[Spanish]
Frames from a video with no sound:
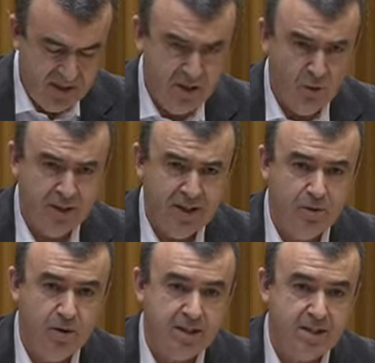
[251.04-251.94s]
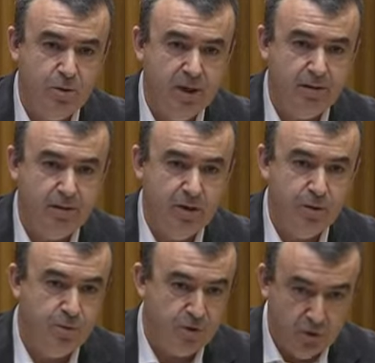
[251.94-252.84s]
se encuentra con que esas
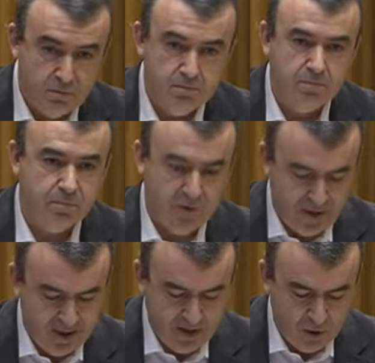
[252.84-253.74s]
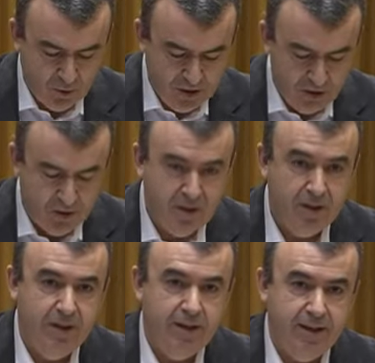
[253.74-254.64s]
obligaciones pues, son, eh, como digo,
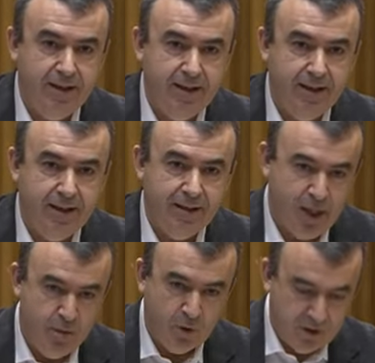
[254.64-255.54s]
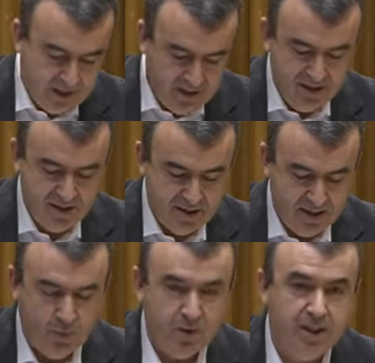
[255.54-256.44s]
eh, importantes,
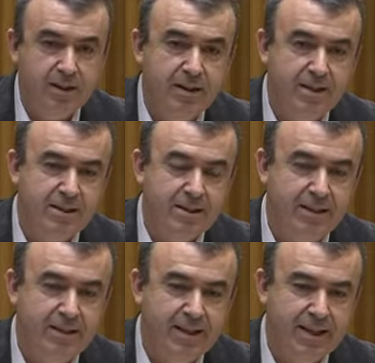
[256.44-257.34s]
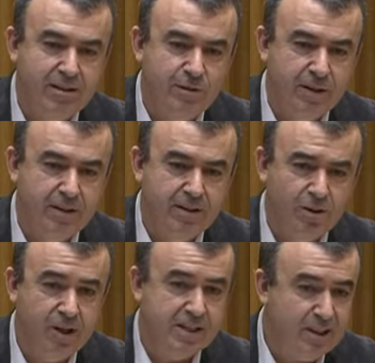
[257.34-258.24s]
abundantes y tiene que hacer
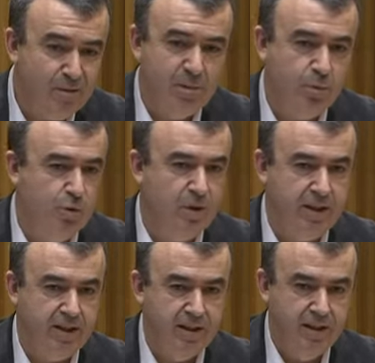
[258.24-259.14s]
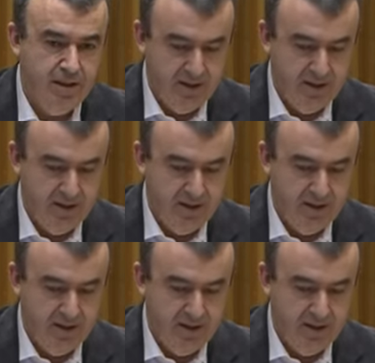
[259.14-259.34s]
frente con extrema puntualidad.